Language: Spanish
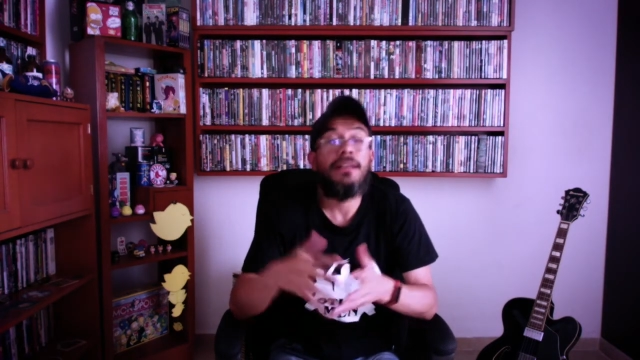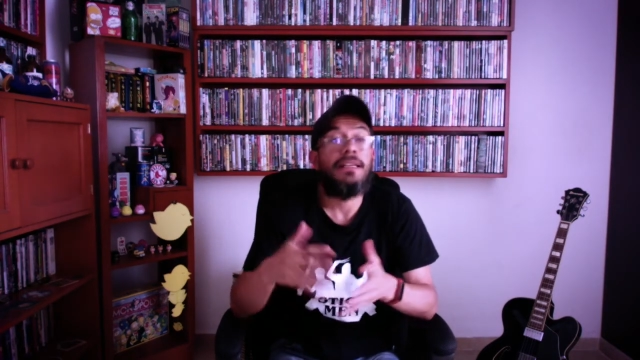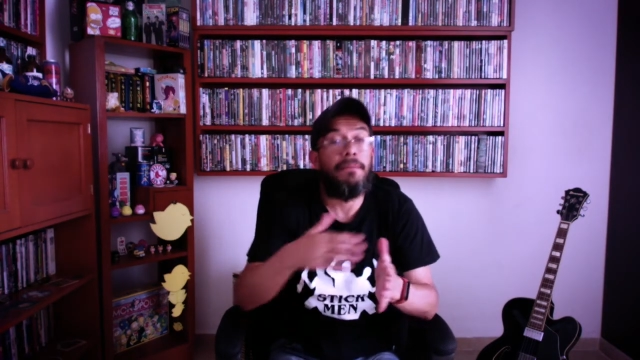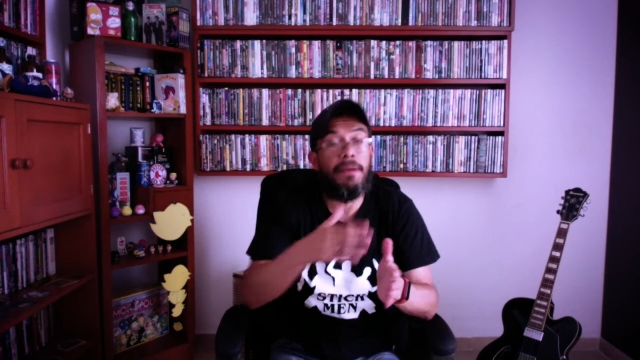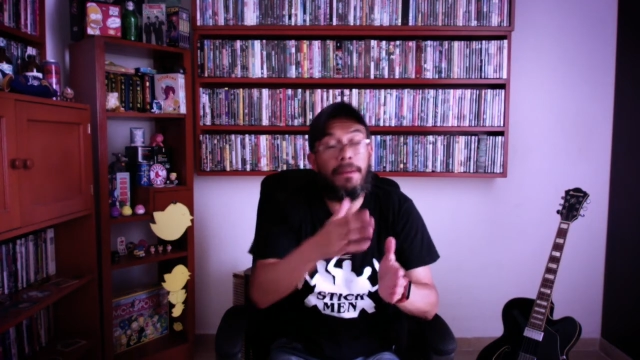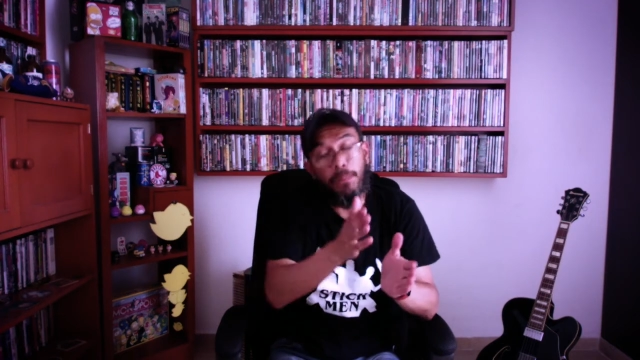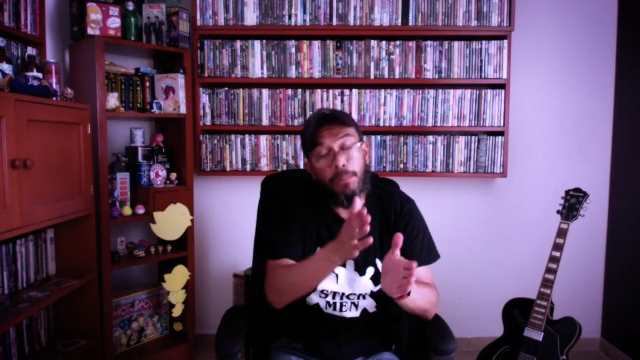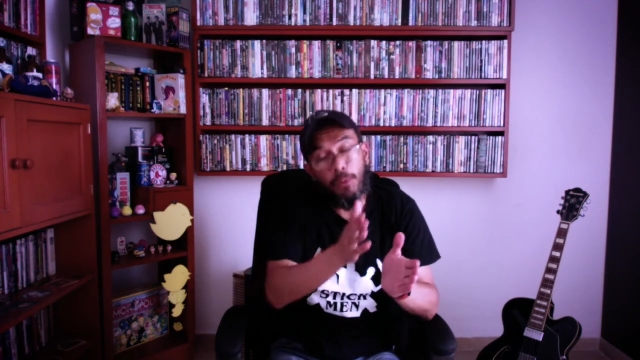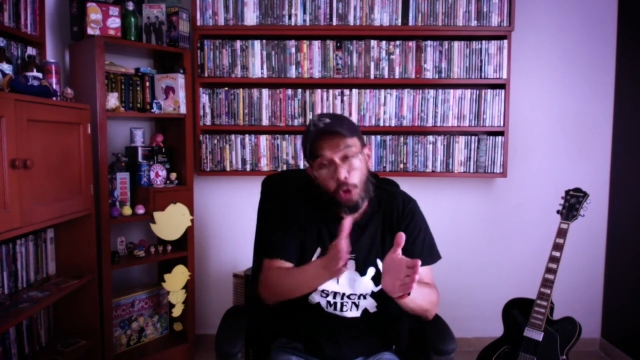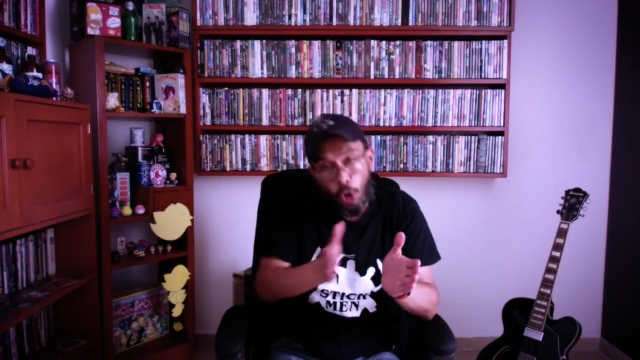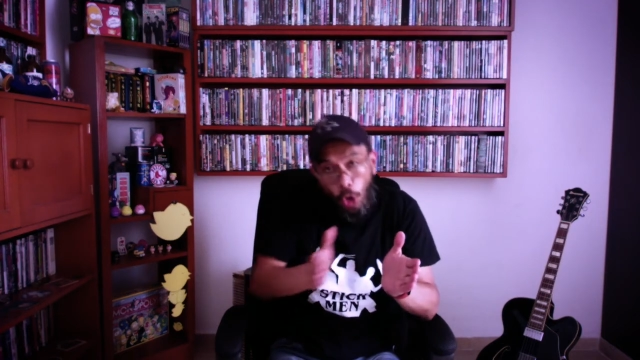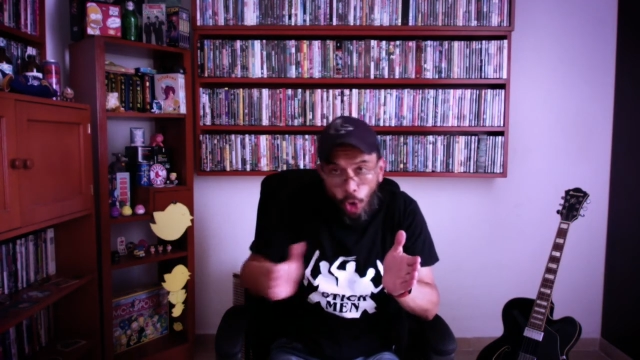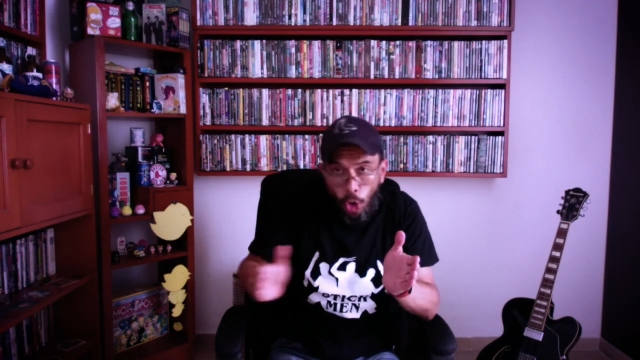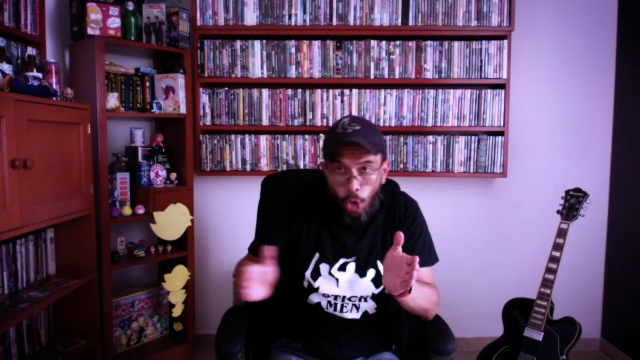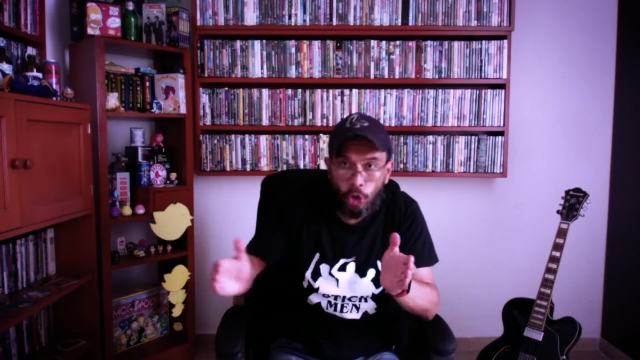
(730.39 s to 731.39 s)
También
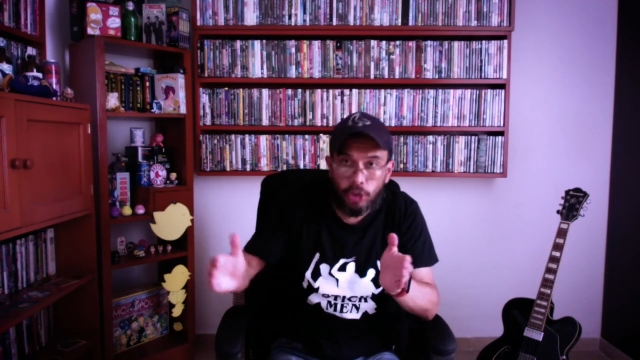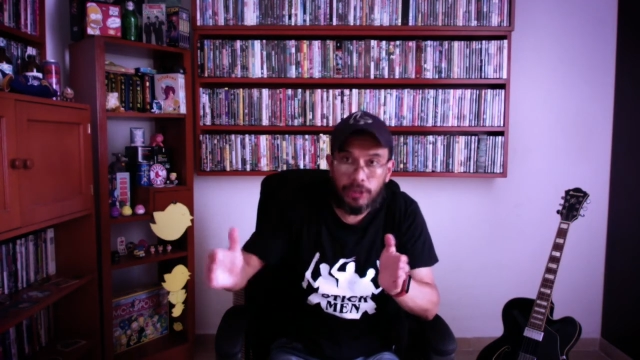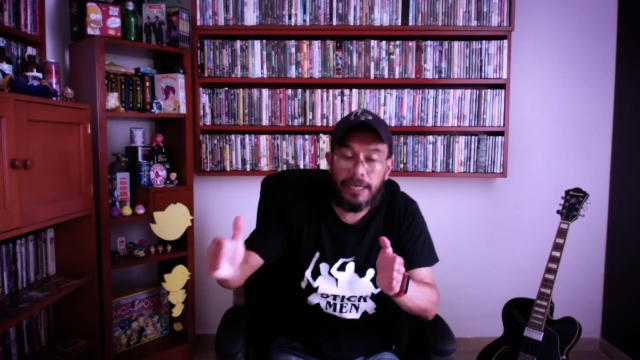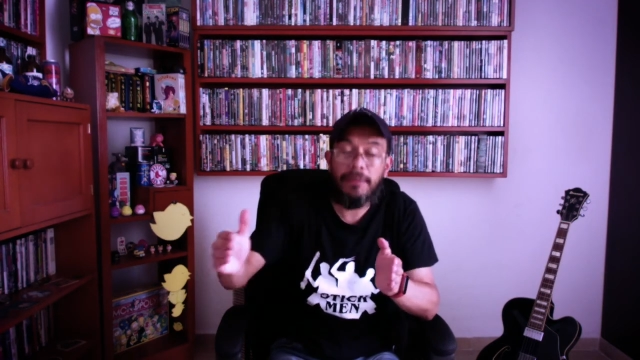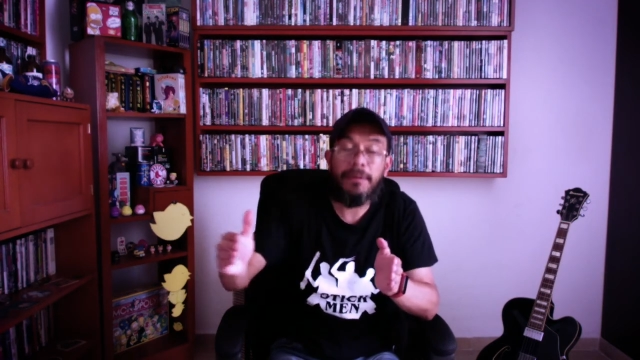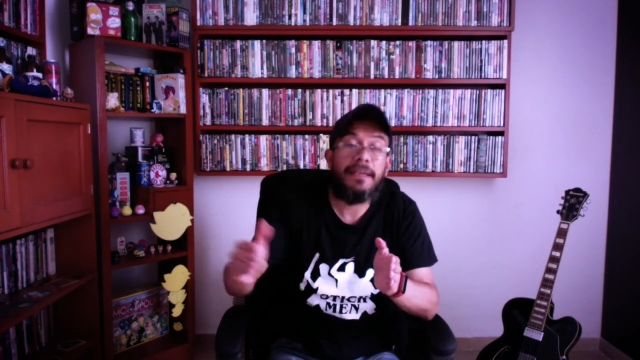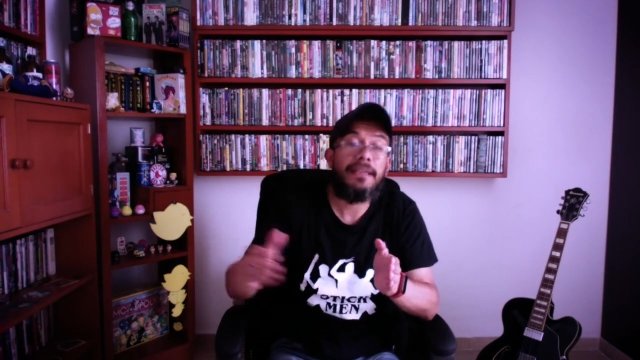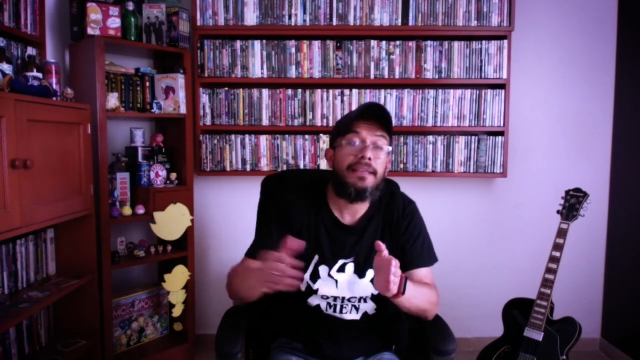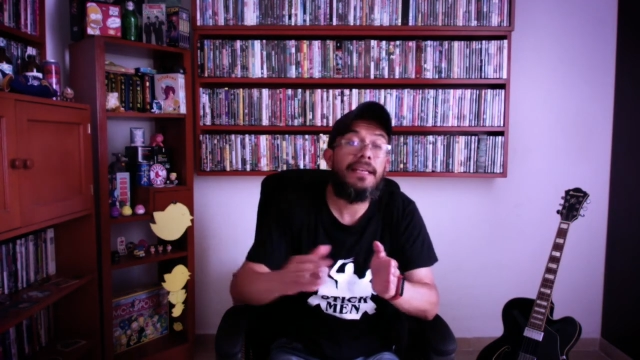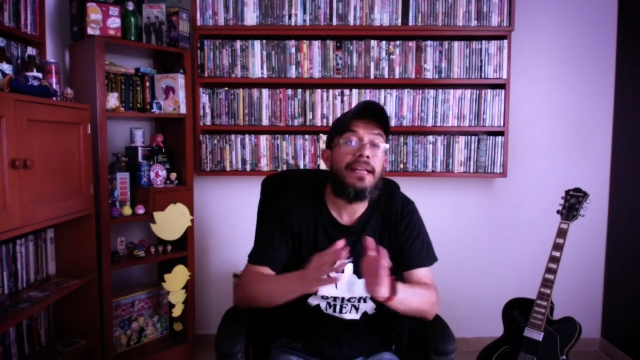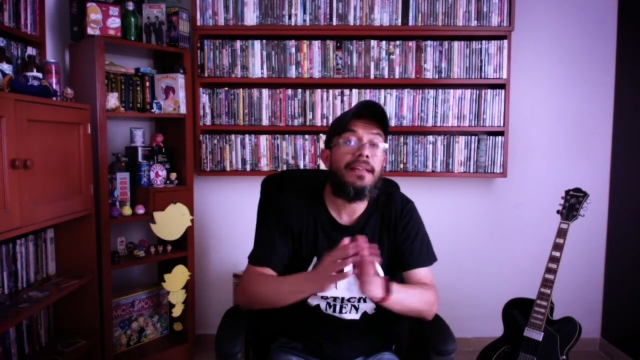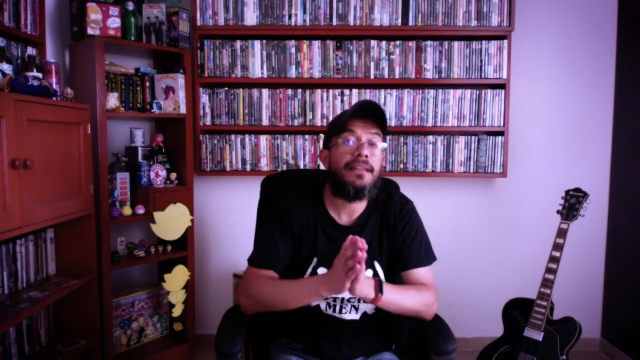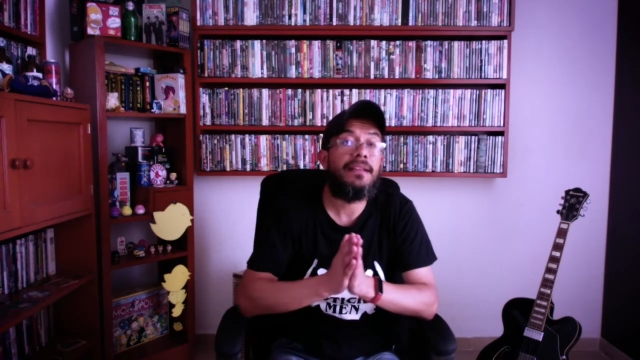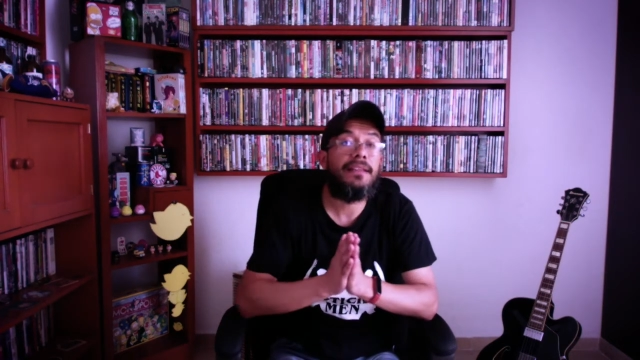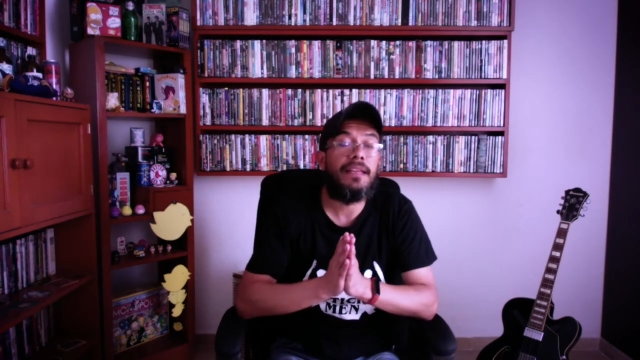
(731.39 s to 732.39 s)
por otra
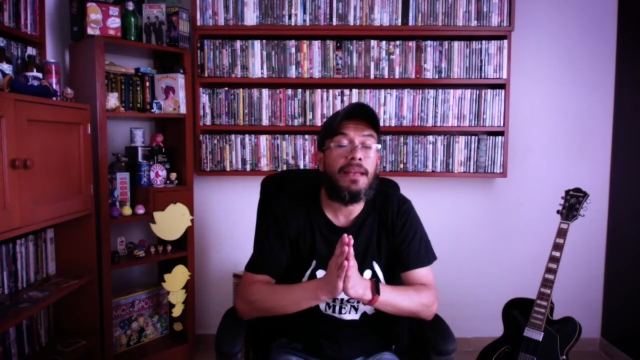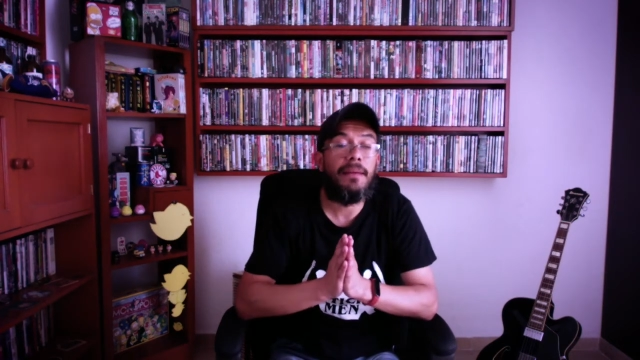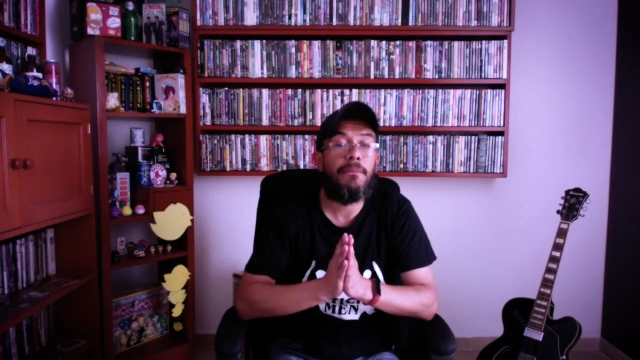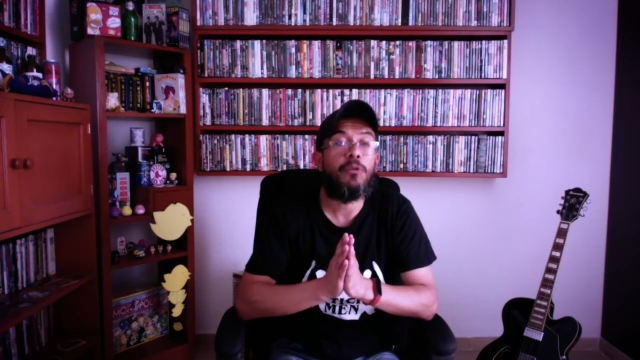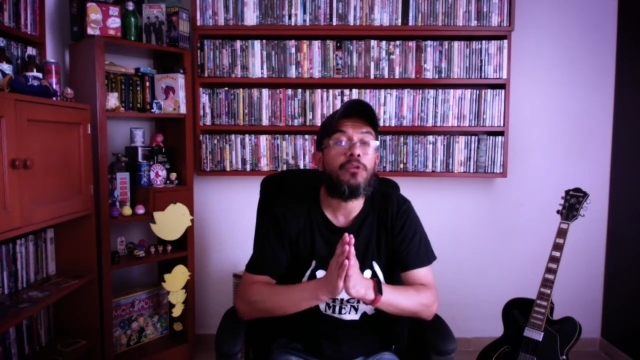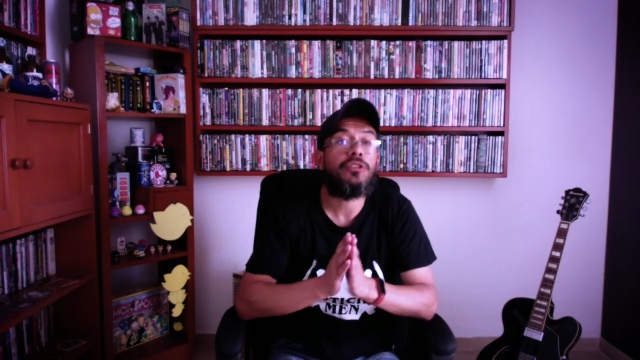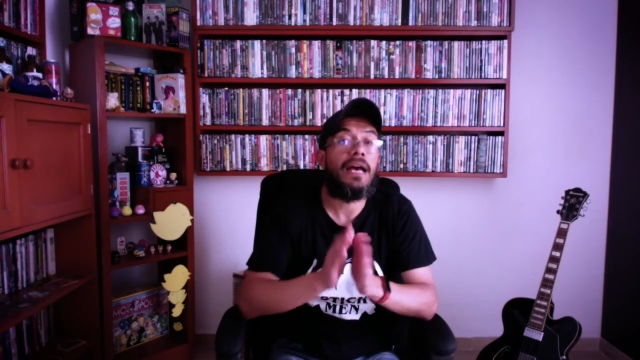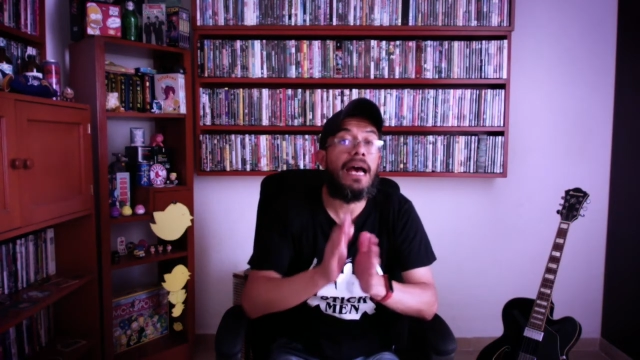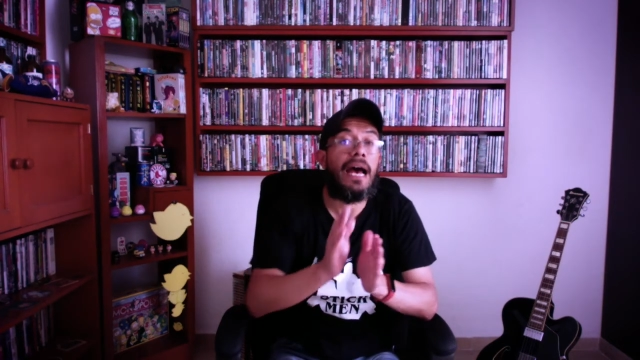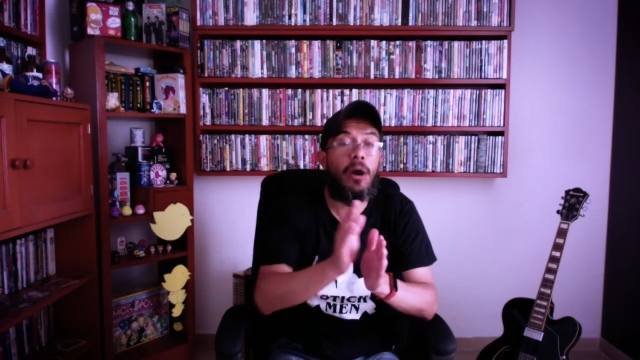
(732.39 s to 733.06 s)
vertiente tenemos